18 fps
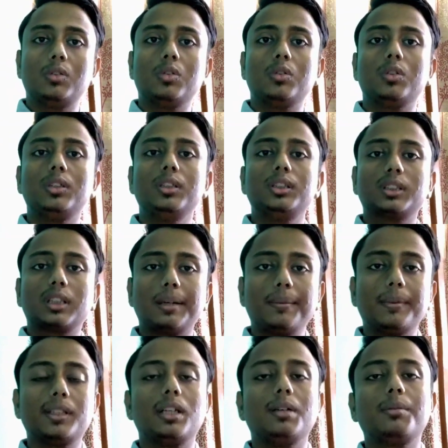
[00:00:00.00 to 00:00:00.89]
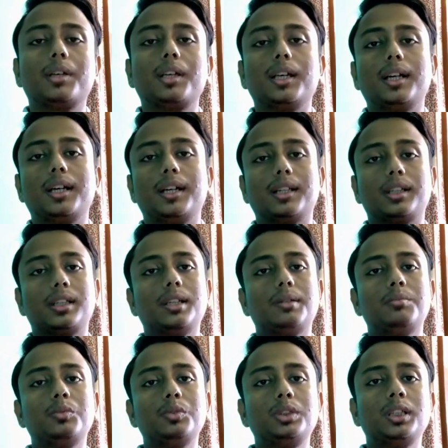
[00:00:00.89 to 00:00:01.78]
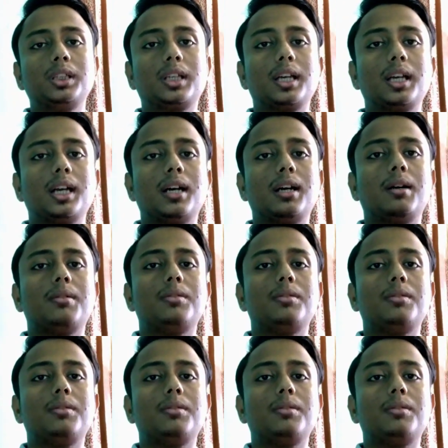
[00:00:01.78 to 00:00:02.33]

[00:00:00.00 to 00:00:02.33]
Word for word: तो इसका मतलब क्या है कि मुझे क्या